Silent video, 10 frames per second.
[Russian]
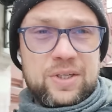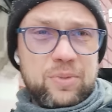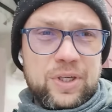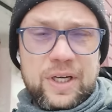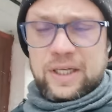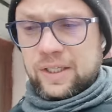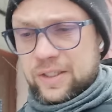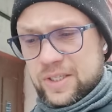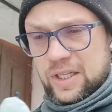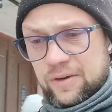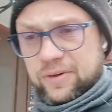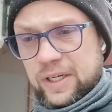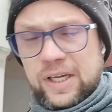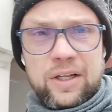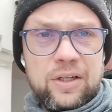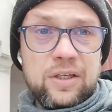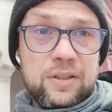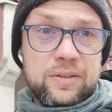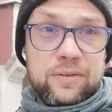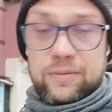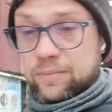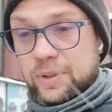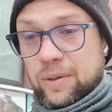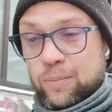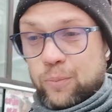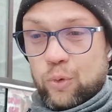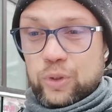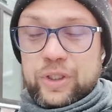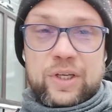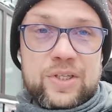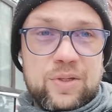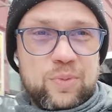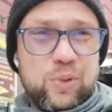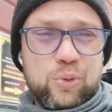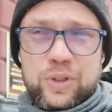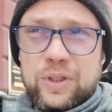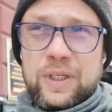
Доминикана с лайв канала, там по 30 минут,